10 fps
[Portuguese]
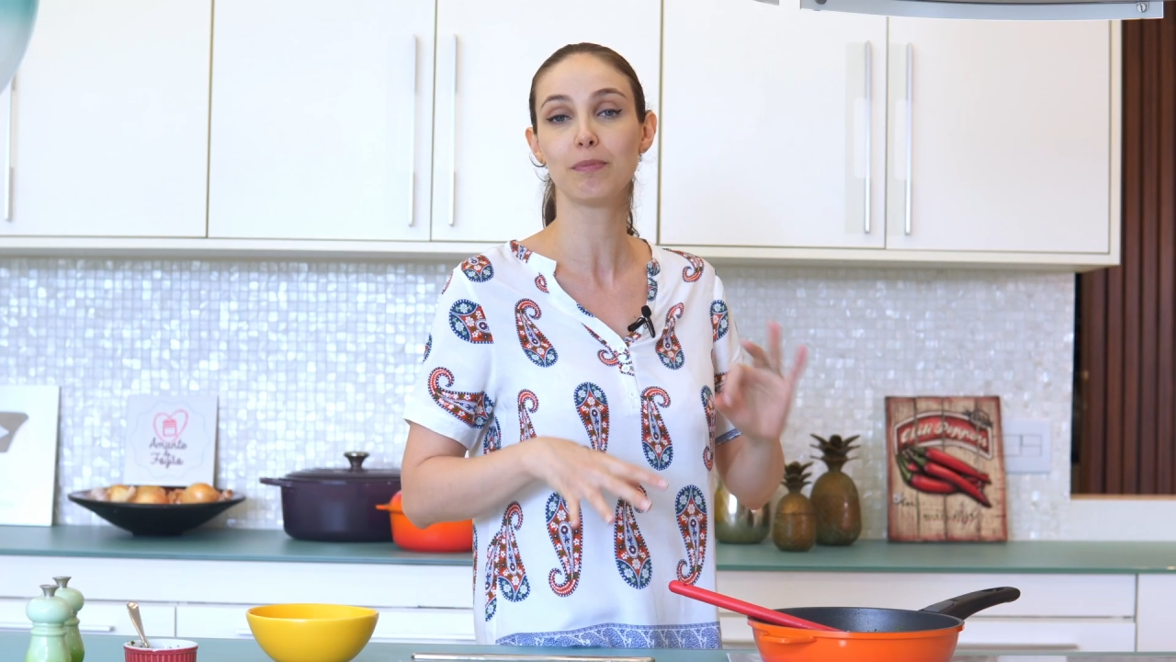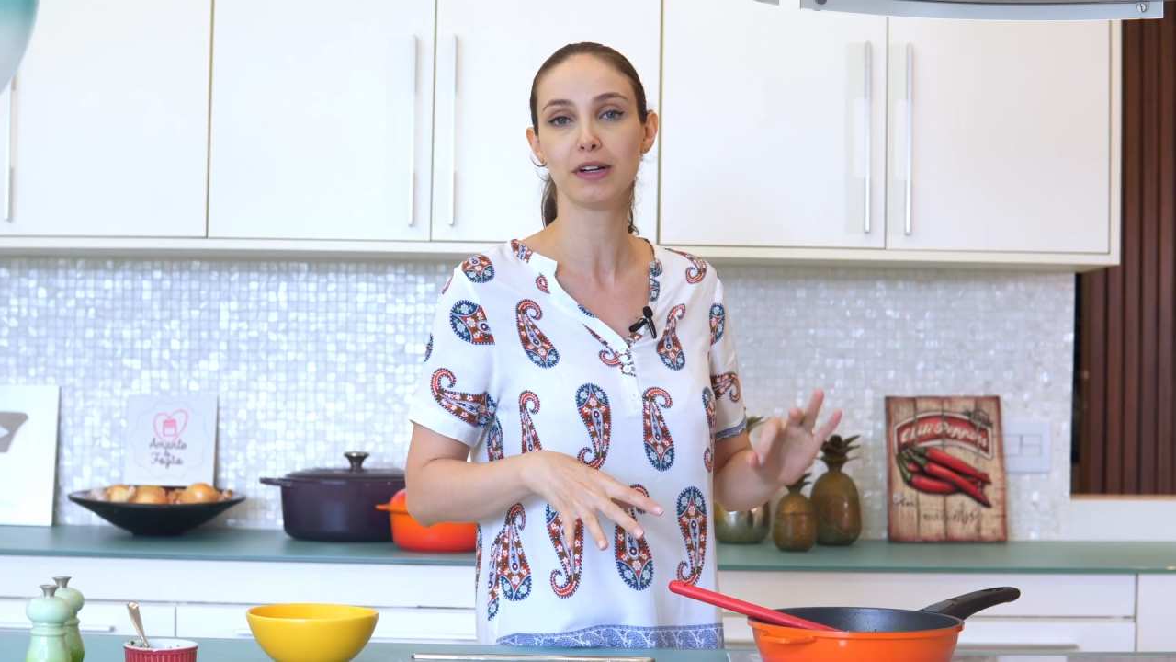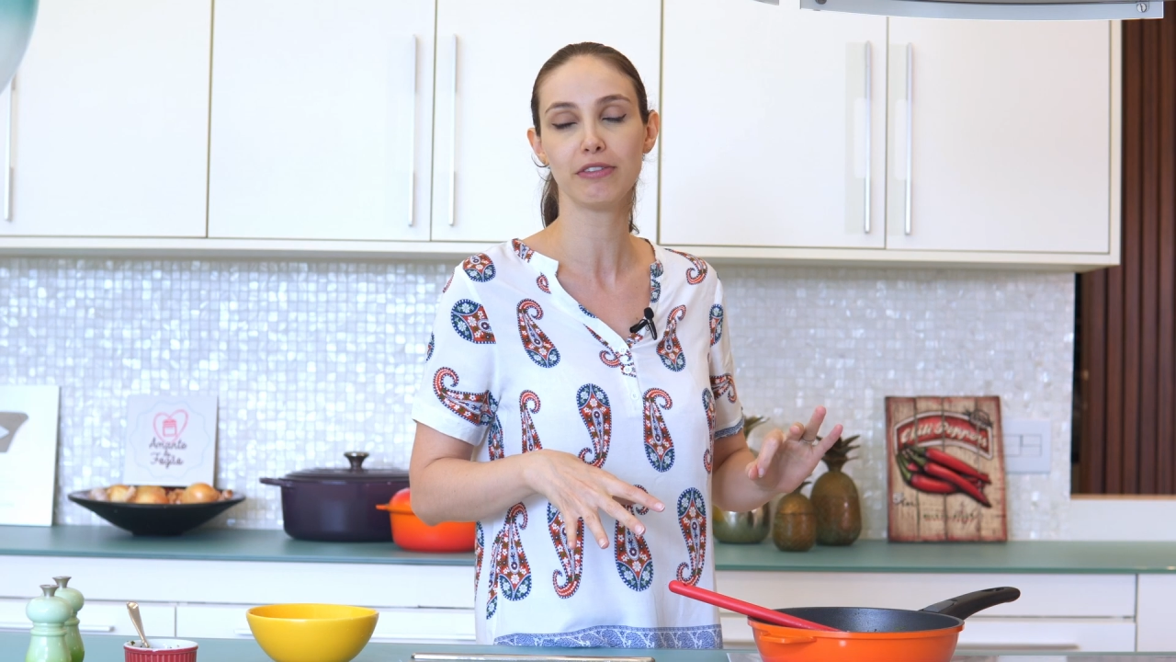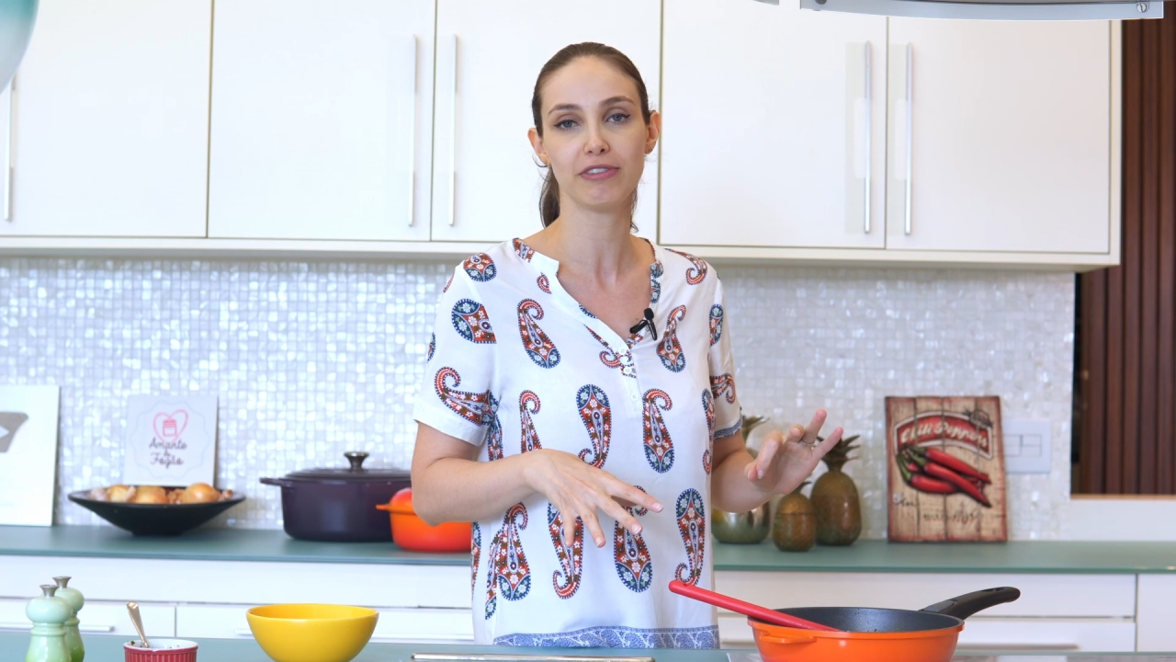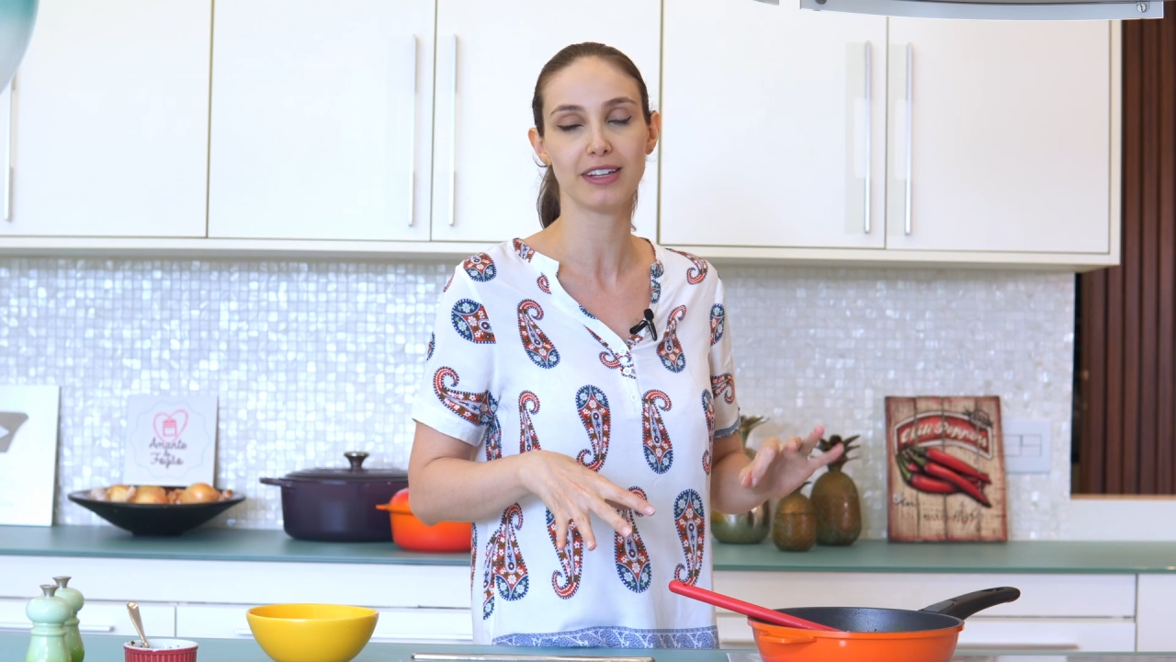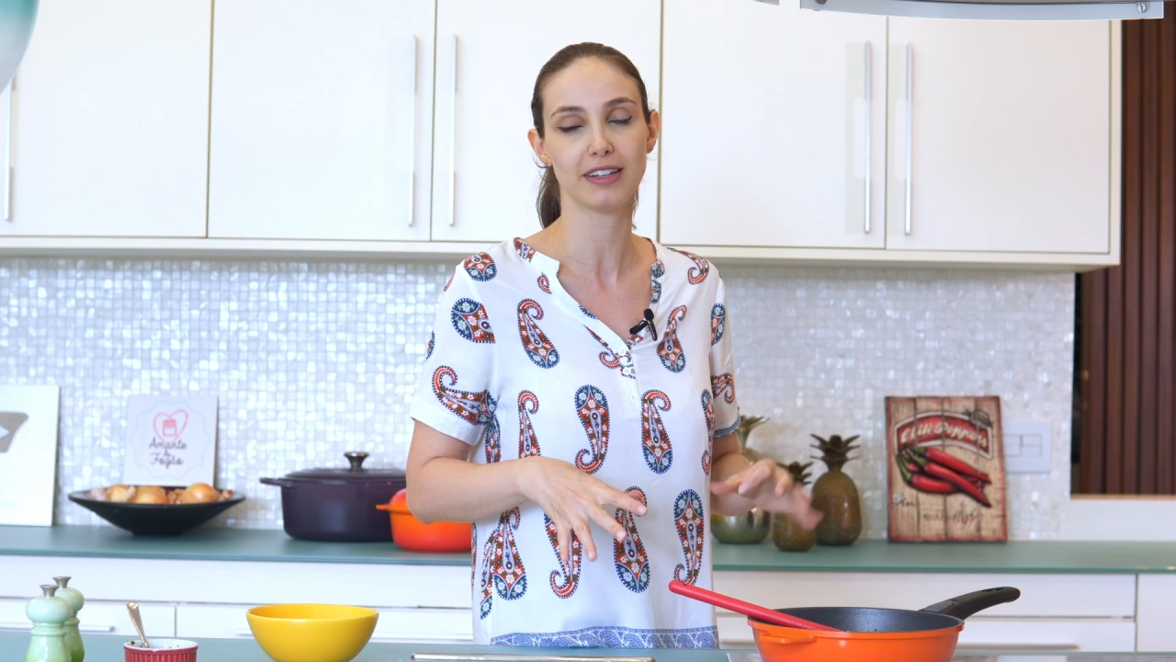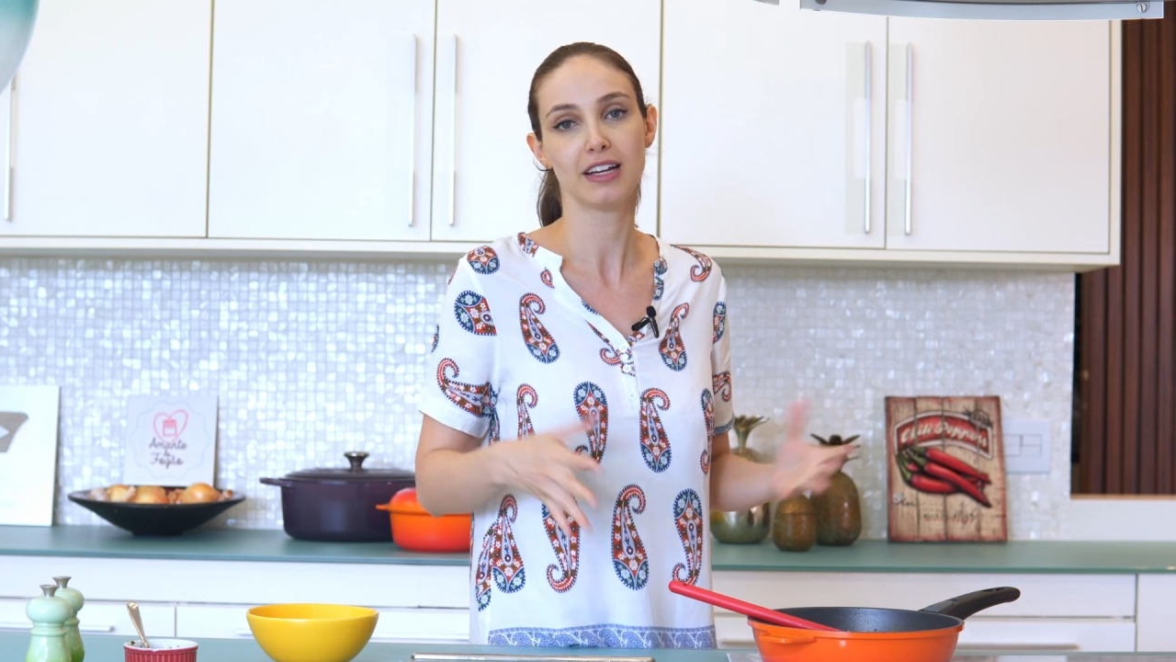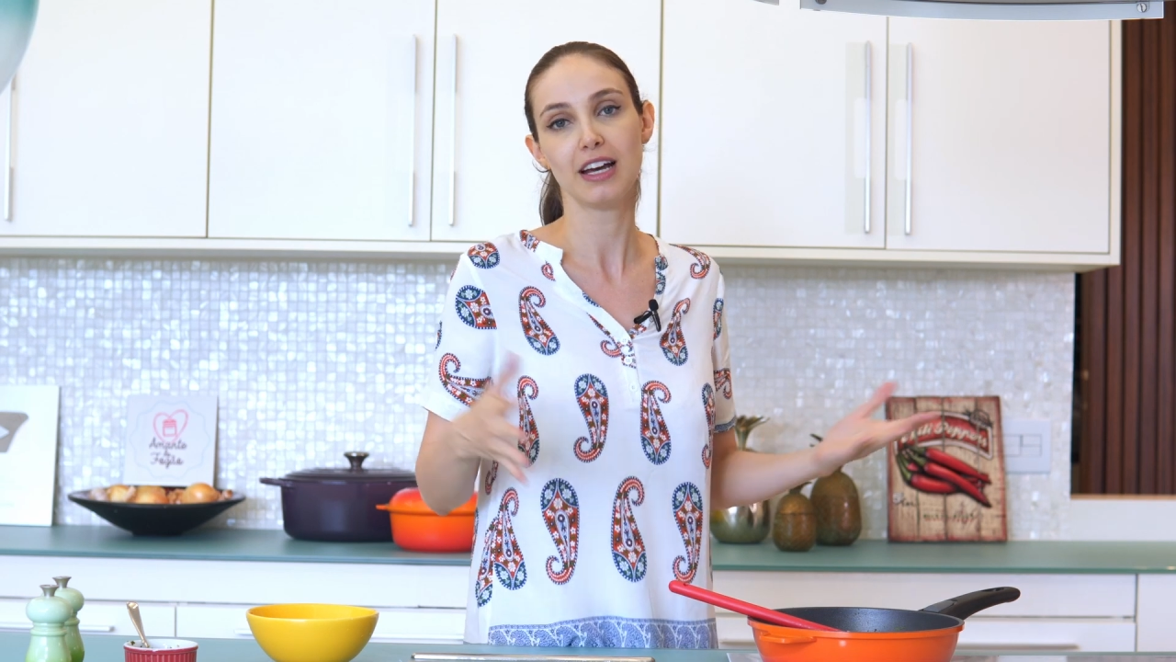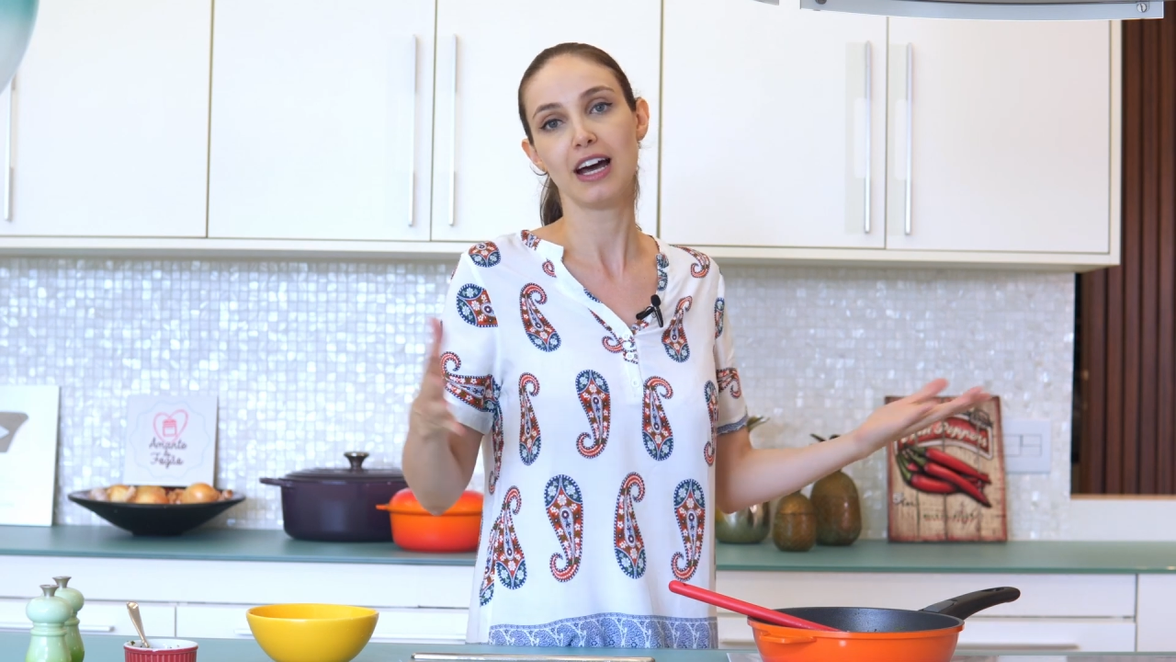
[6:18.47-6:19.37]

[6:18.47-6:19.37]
perfeita.